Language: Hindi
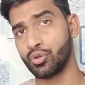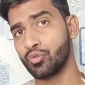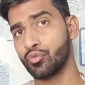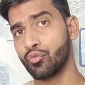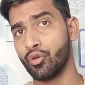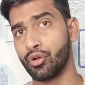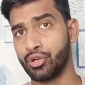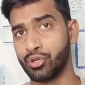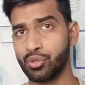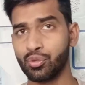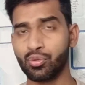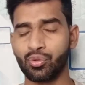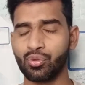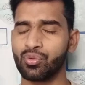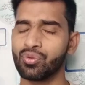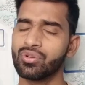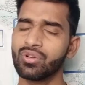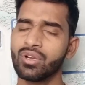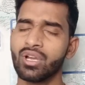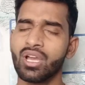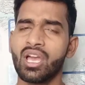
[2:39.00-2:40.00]
टू फोर्टी टू
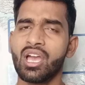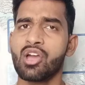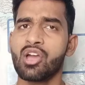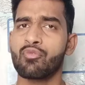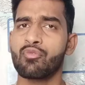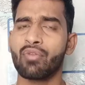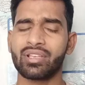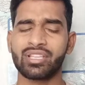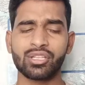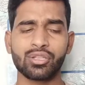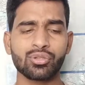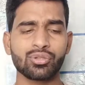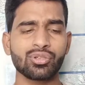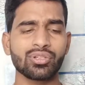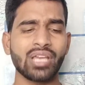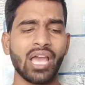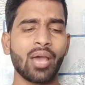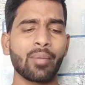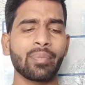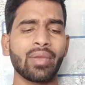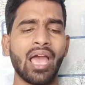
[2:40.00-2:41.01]
को वैसे दोस्तों
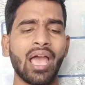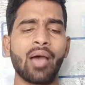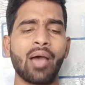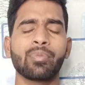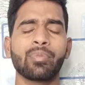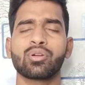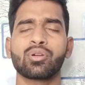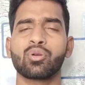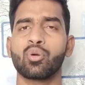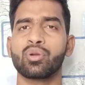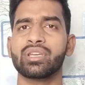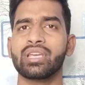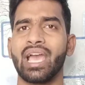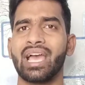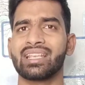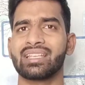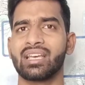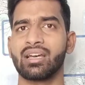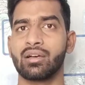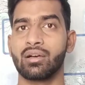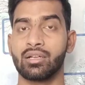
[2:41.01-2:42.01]
यहाँ पे आप कोई
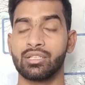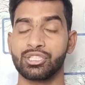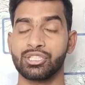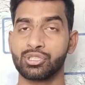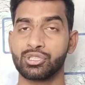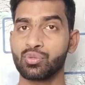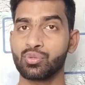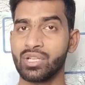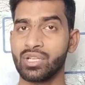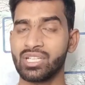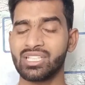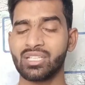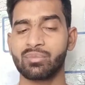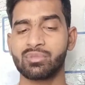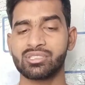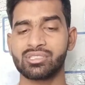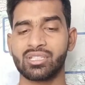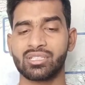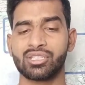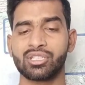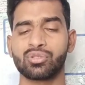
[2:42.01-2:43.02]
ऐसा इशू नहीं समझ
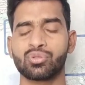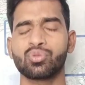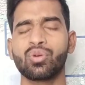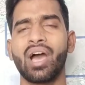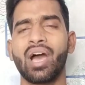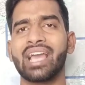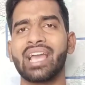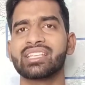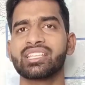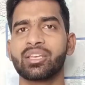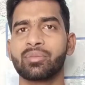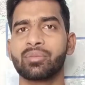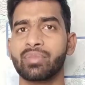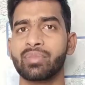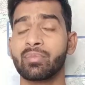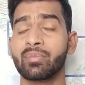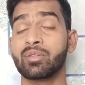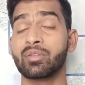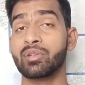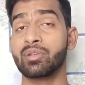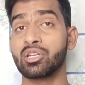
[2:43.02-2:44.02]
सकते इसको आई से भी
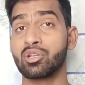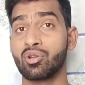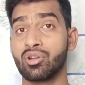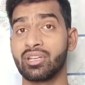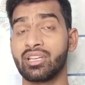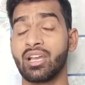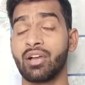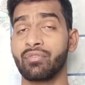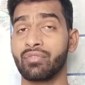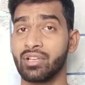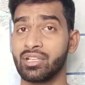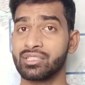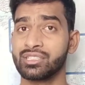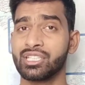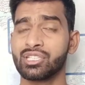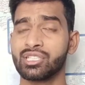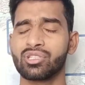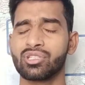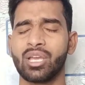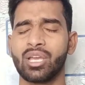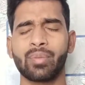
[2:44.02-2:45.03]
बस बिल्ड क्वालिटी काफ़ी
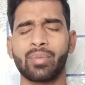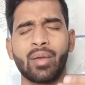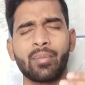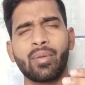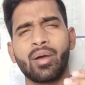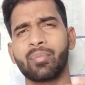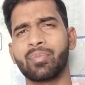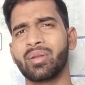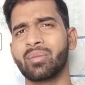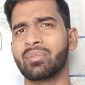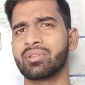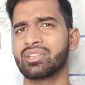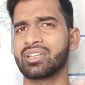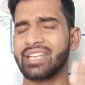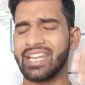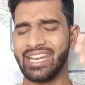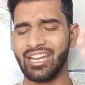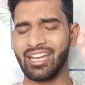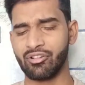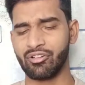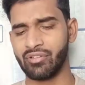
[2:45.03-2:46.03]
अच्छी है तो यहाँ पे आप अपने मन से
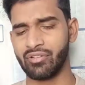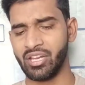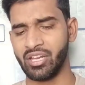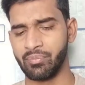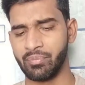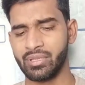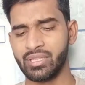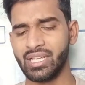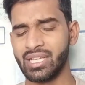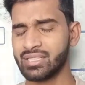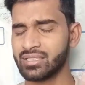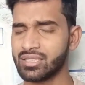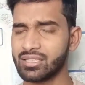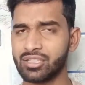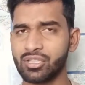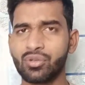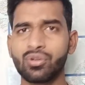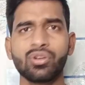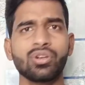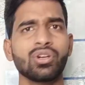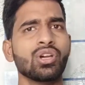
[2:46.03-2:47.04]
टेन आउट ऑफ टेन भी देख
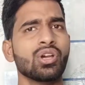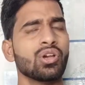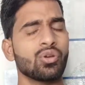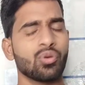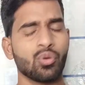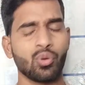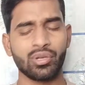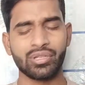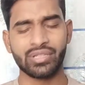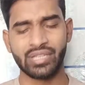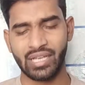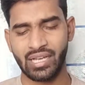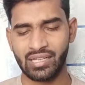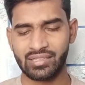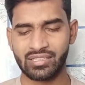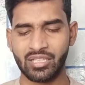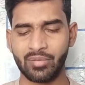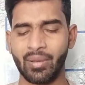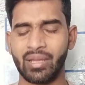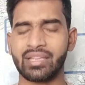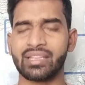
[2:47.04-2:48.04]
सकते हो कोई
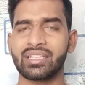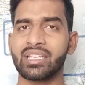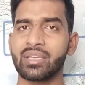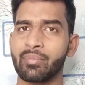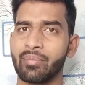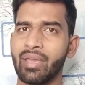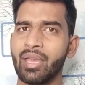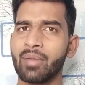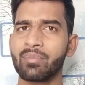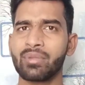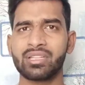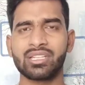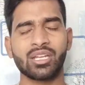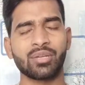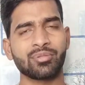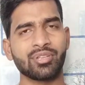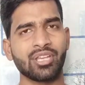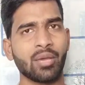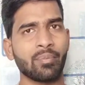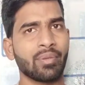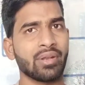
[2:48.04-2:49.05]
दिक्कत की बात नहीं है मैं अपनी
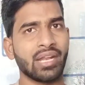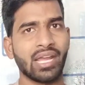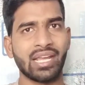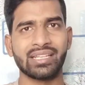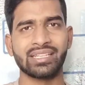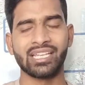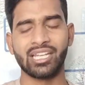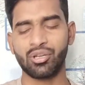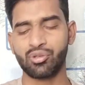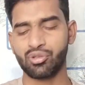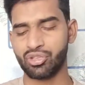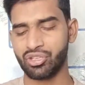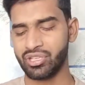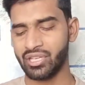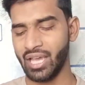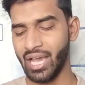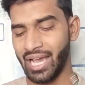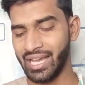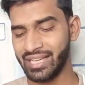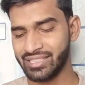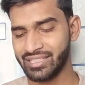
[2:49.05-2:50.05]
तरफ से यहाँ पे नाइन दे रहा हूँ क्योंकि
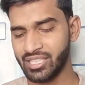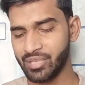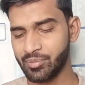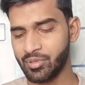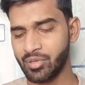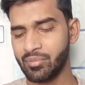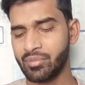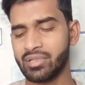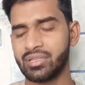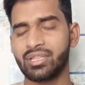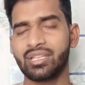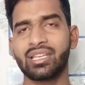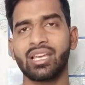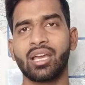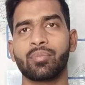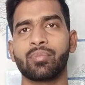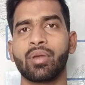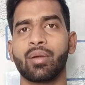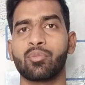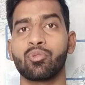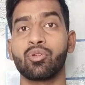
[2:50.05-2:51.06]
ये आई सेप की मिलती है
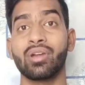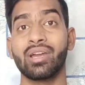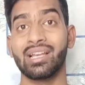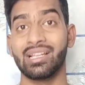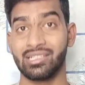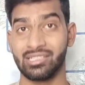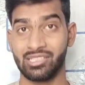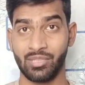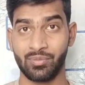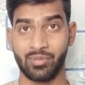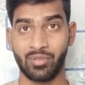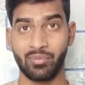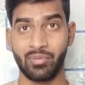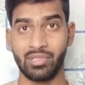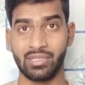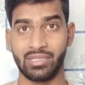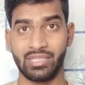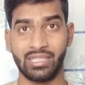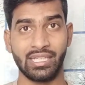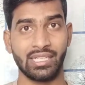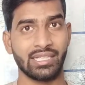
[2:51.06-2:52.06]
यहाँ पे आपको एल सेप की
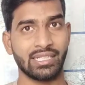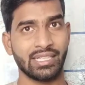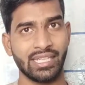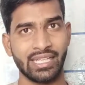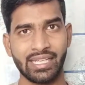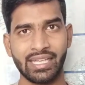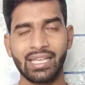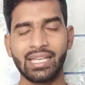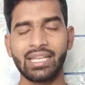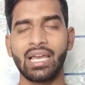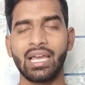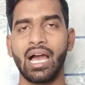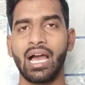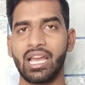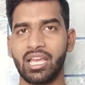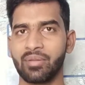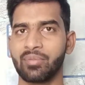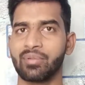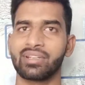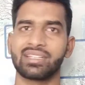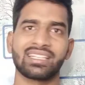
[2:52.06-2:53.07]
मिलती है ठीक है
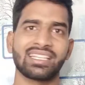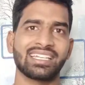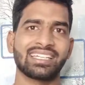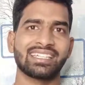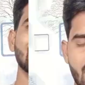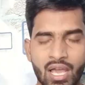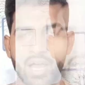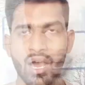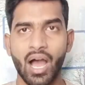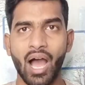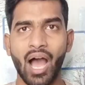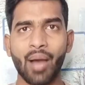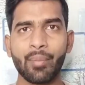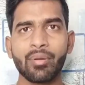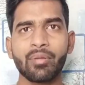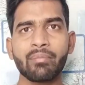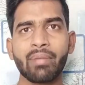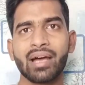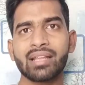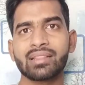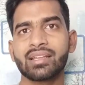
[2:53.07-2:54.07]
आगे बढ़ते हैं अब
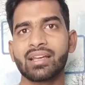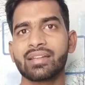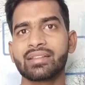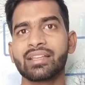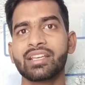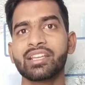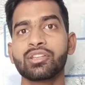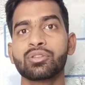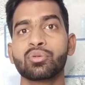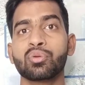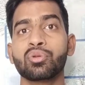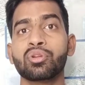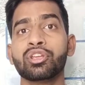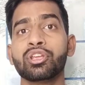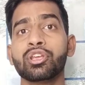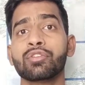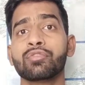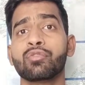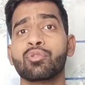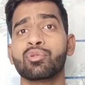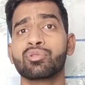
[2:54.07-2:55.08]
हम बात करते हैं इन दोनों
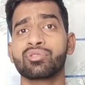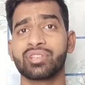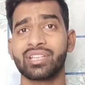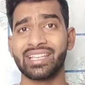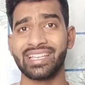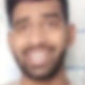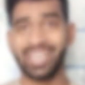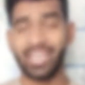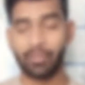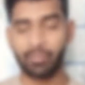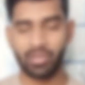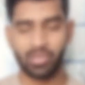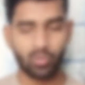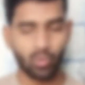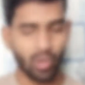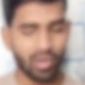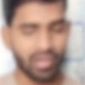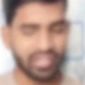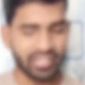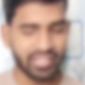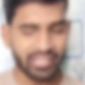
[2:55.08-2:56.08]
ईयरफोन्स के केबल
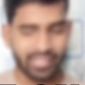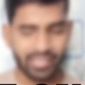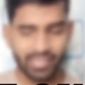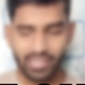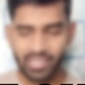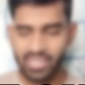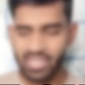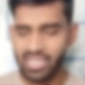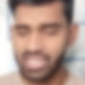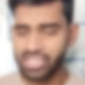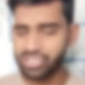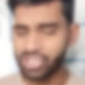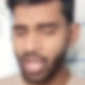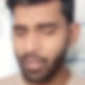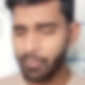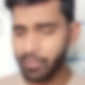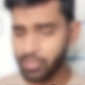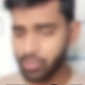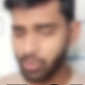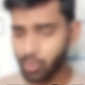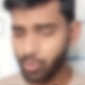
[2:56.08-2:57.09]
क्वालिटी की जहाँ
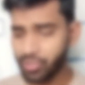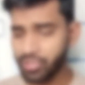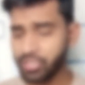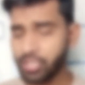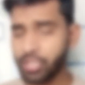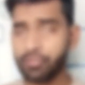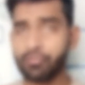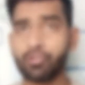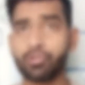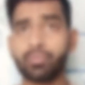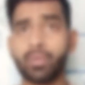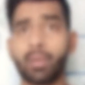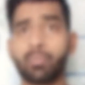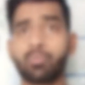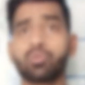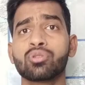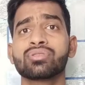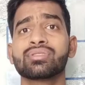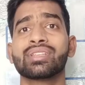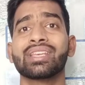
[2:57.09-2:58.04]
पे दोनों ईयरफोन में आपको